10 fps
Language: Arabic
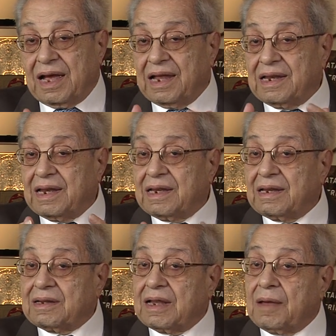
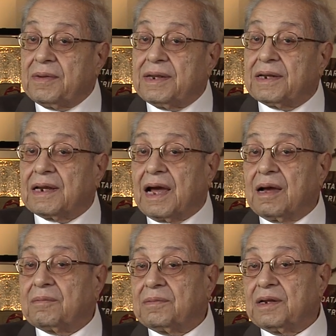الأمين
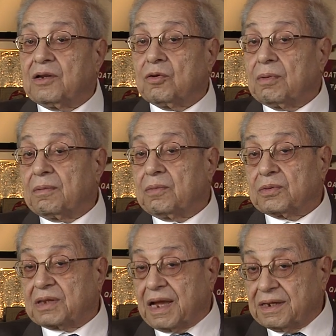العام للأمم
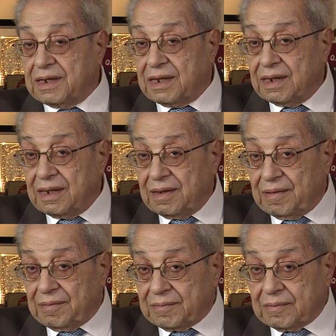المتحدة
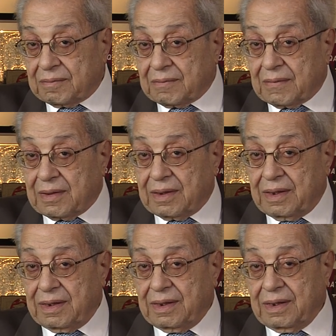
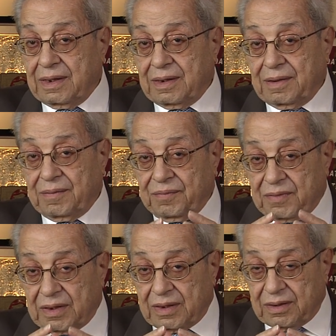آه،
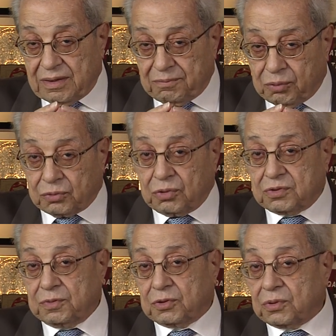
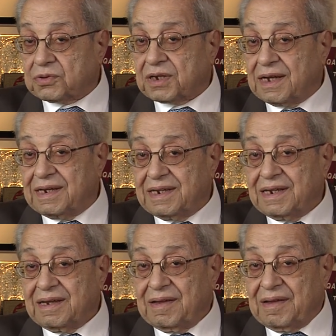بطرس بطرس غالي
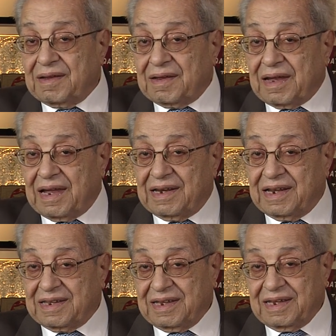
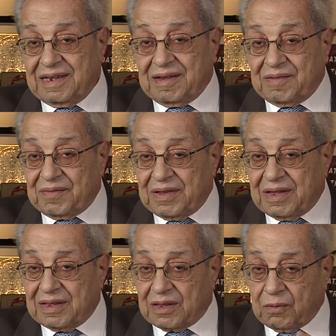الذي
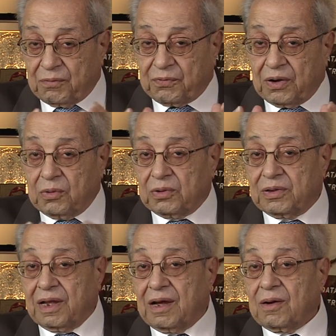آه، توفاه
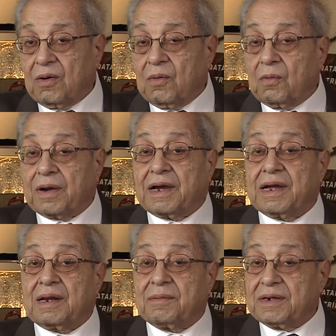الله
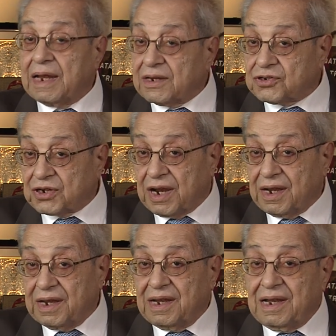وكان من أنجح